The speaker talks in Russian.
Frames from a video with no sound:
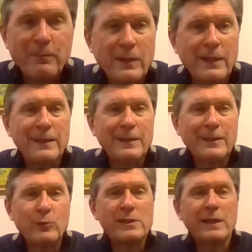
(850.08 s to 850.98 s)

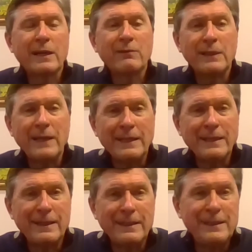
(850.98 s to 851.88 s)
Луиса
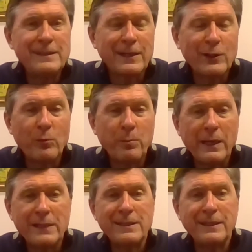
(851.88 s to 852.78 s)
Карвалана, лидера
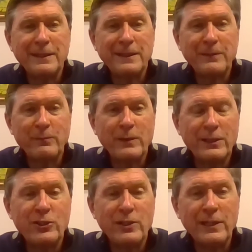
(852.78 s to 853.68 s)

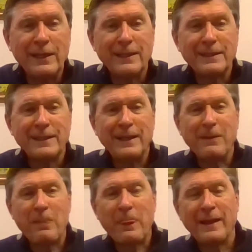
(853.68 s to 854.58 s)
Компартии э, Чили,
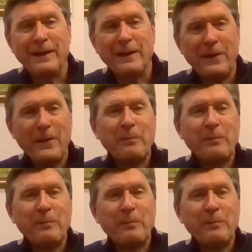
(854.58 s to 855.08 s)
на